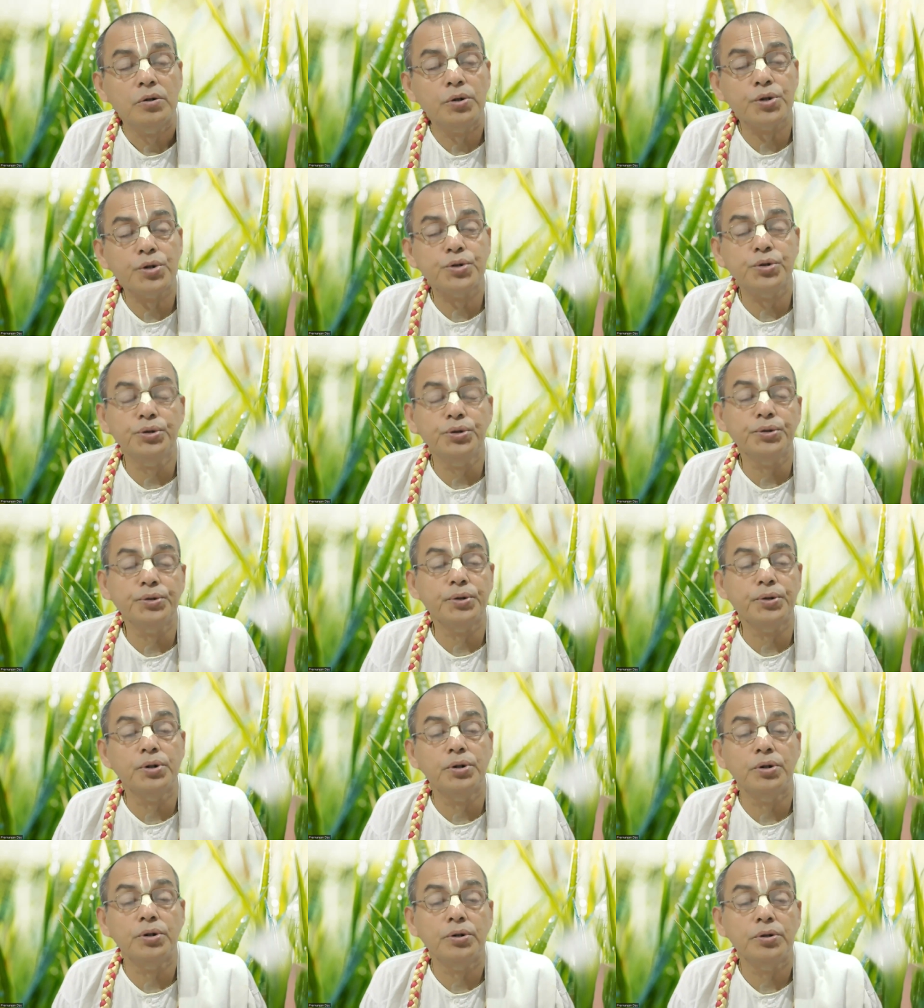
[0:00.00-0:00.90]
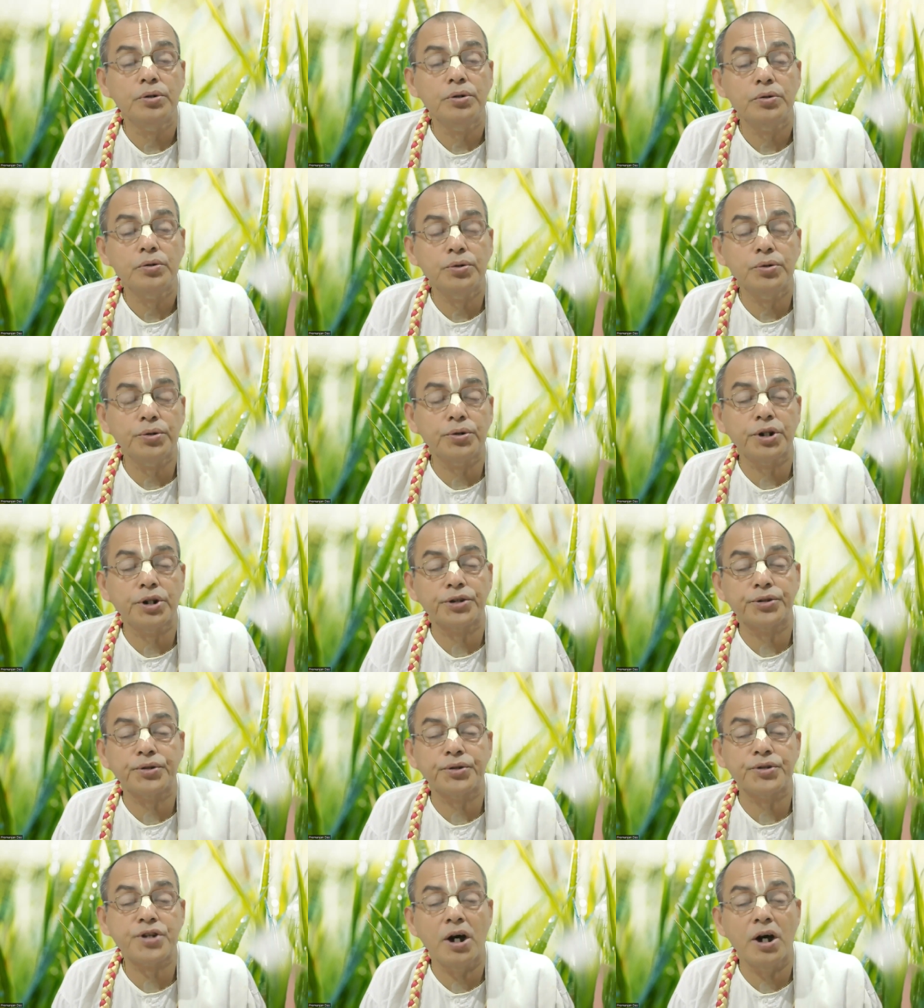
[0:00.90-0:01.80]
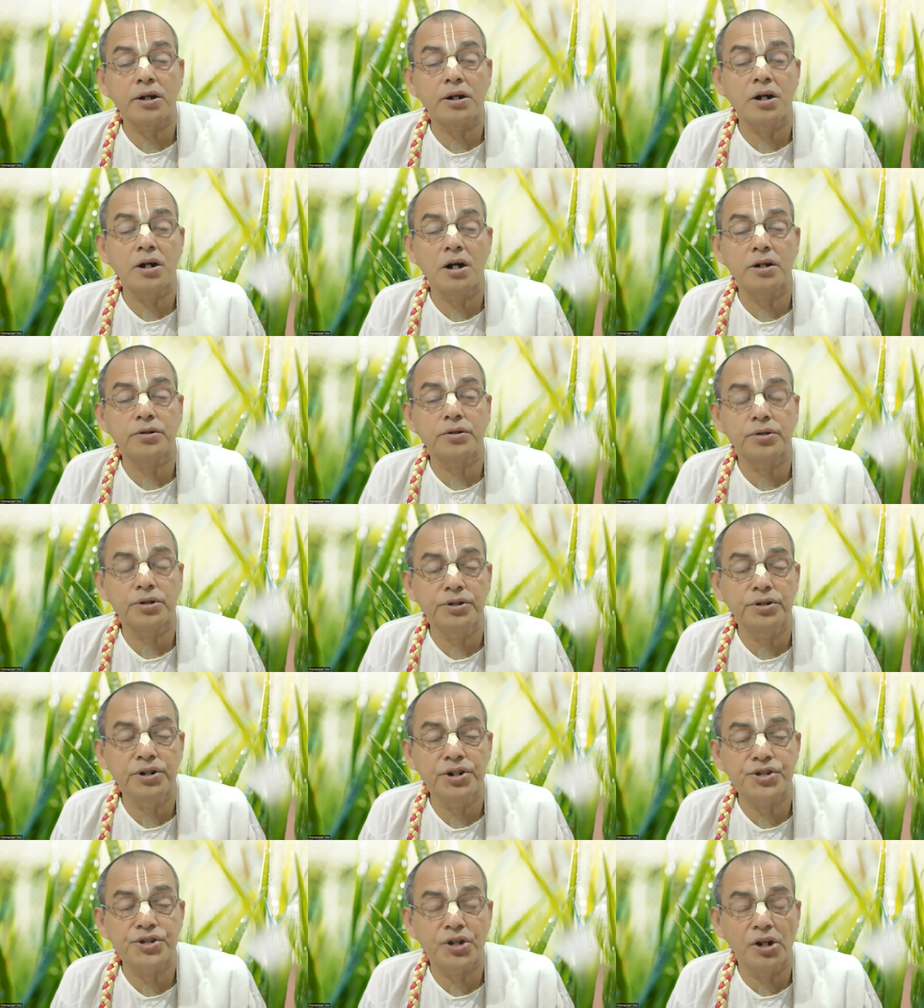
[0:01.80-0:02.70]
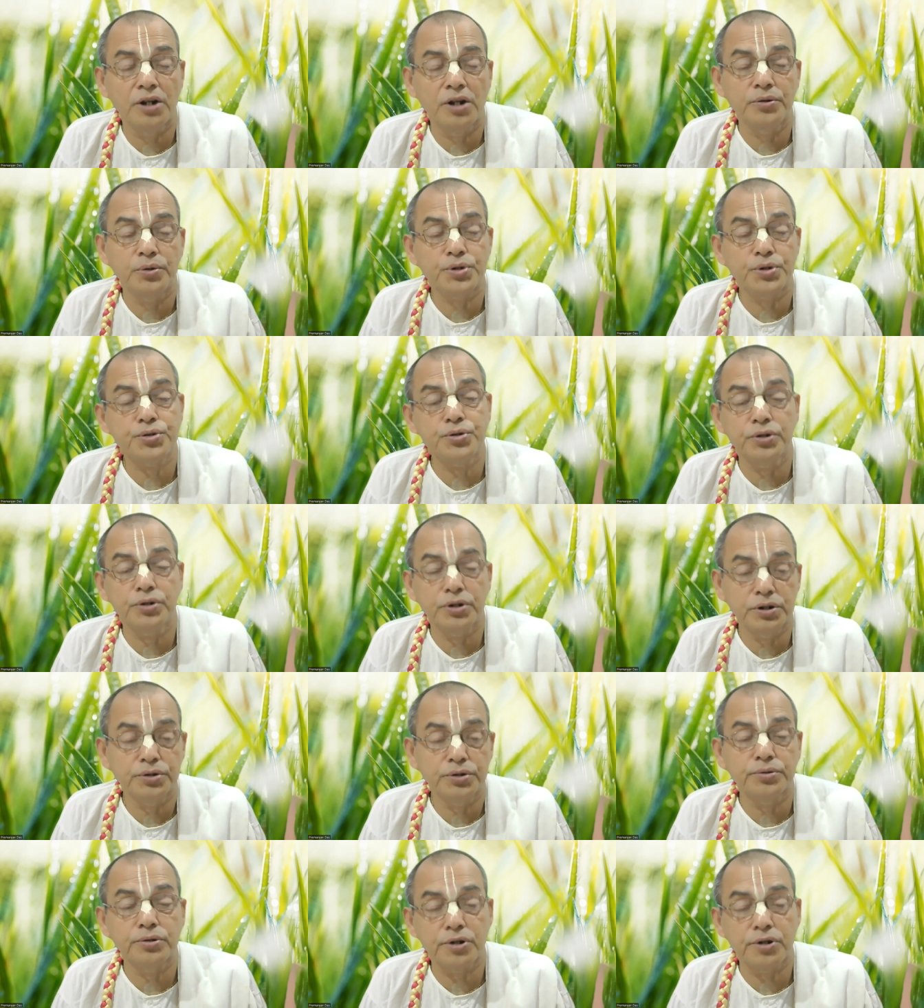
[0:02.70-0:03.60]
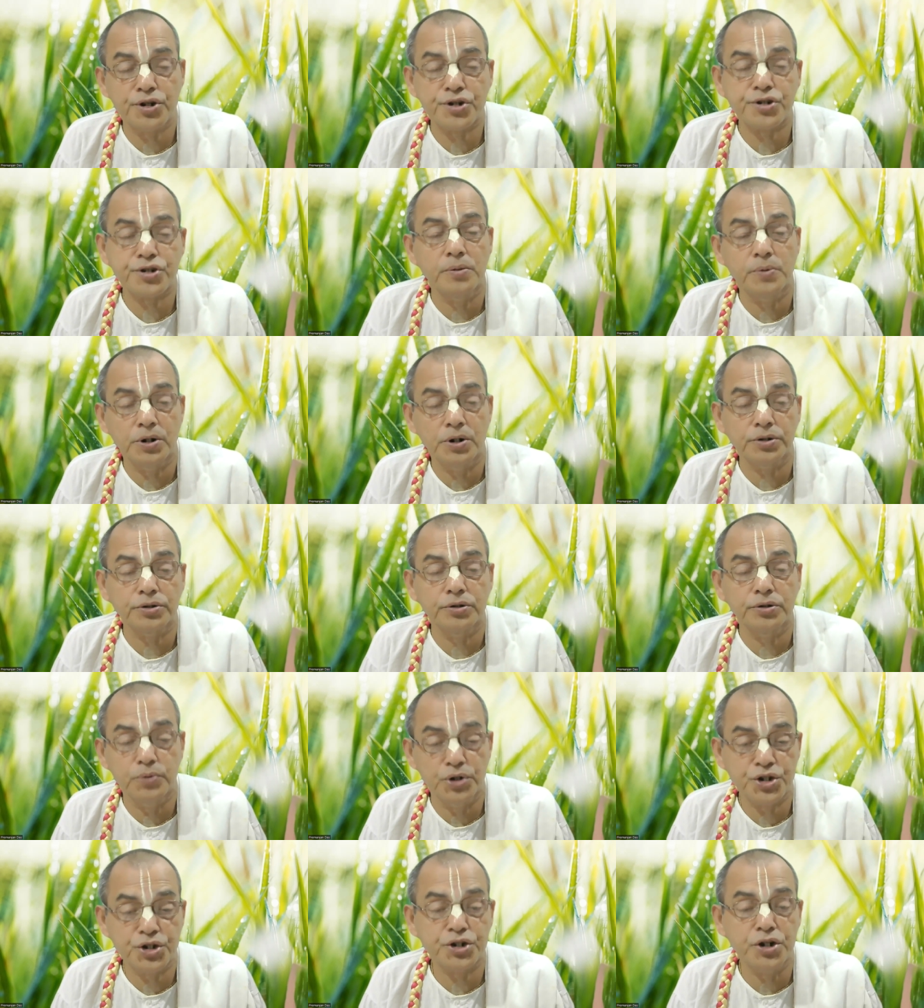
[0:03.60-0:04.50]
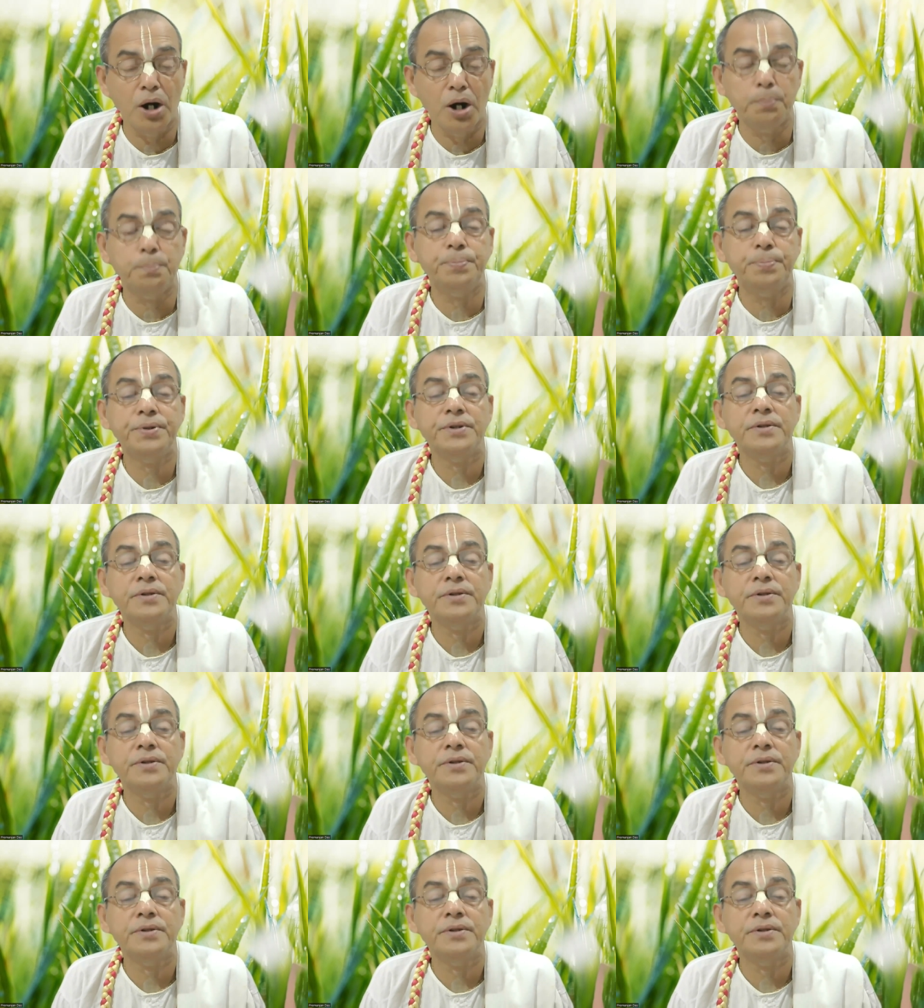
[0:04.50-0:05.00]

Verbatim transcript: অর্জুন তো কুরুক্ষেত্র ছাড়খাড় করে দিয়েছিলেন অর্জুন কিন্তু কৃষ্ণ ভক্ত বৈষ্ণব